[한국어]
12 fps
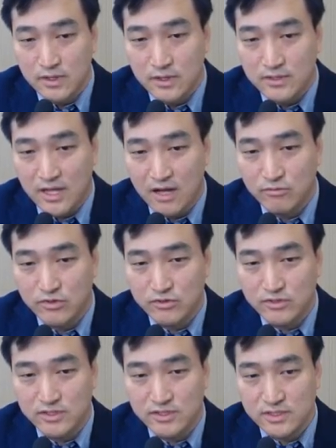
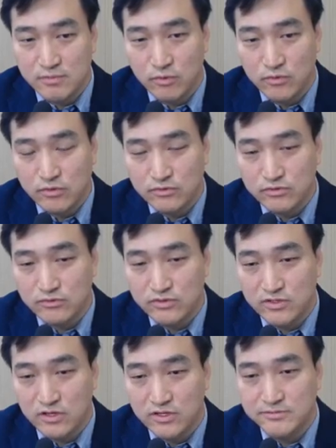다음으로는 이제 본격적으로
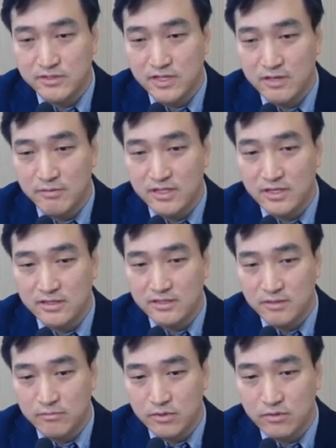전립선암에 대해서
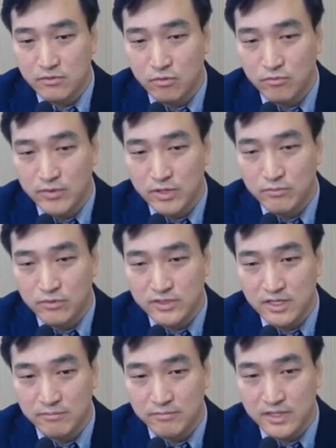한번 공부해
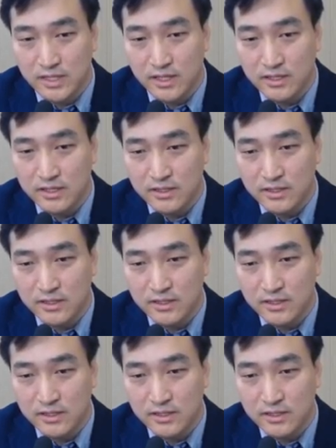보고자 합니다.